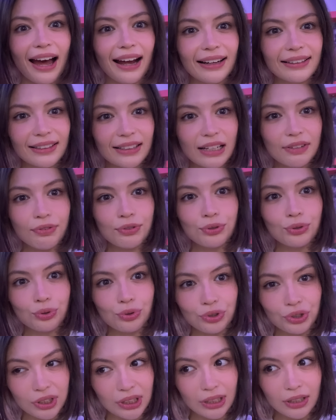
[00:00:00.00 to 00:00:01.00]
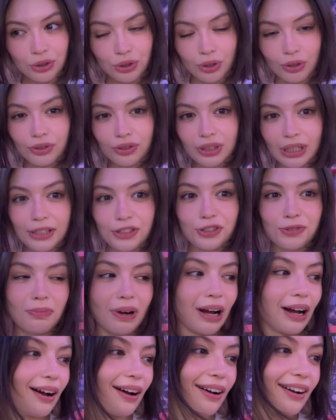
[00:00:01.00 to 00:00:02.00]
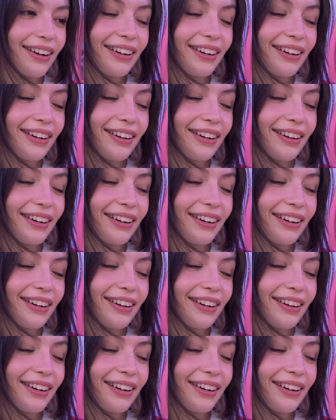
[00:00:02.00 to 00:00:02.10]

Her tarafı sıçradı çok saçma.